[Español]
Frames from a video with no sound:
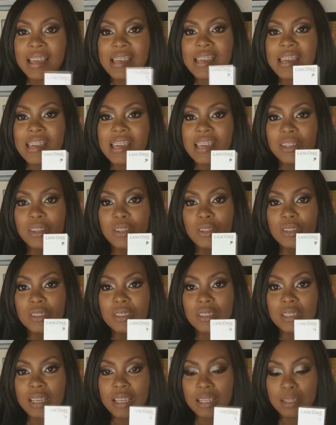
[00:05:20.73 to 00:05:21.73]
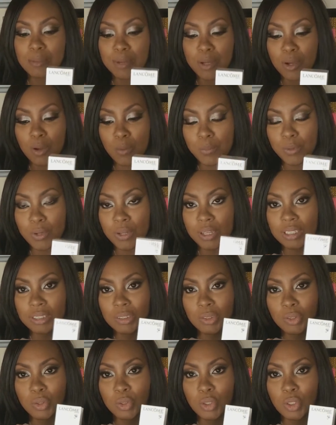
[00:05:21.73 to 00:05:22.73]
Y entonces me compró
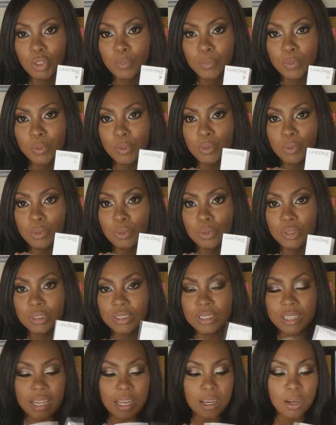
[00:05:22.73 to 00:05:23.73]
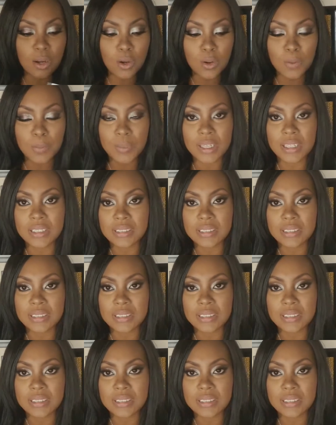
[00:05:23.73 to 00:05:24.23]
estos dos productos de Lancome.